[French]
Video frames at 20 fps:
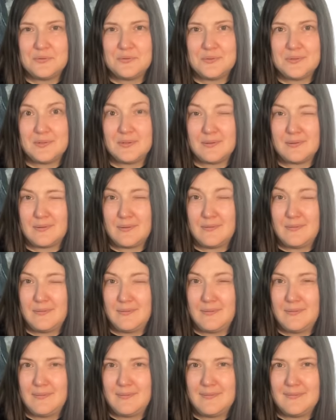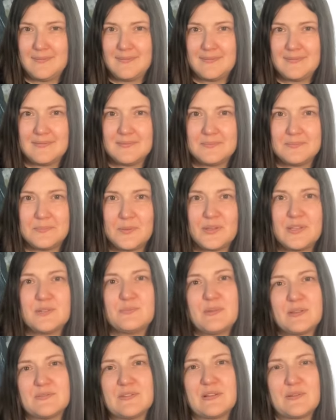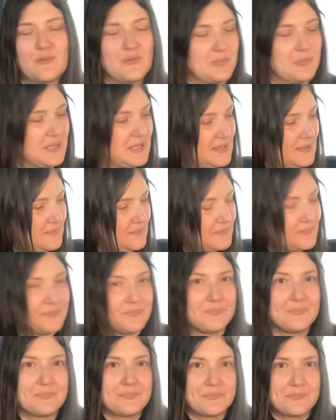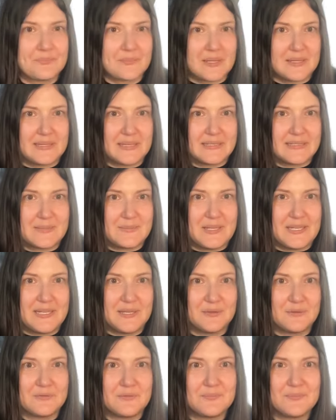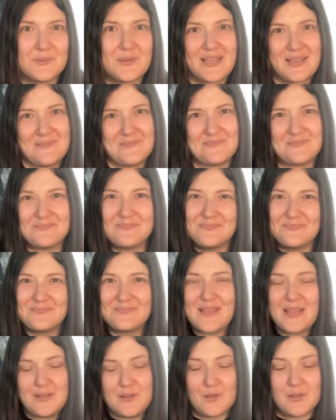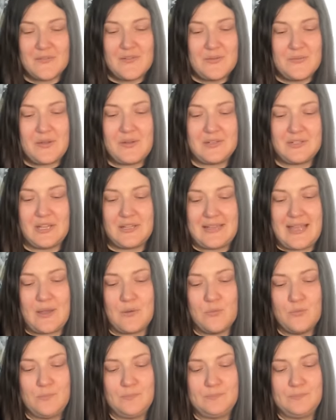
Euh, ok, je pense que vous avez compris. Hein. Attends, ça m'énerve. Ok. Donc, on va voir le tarot.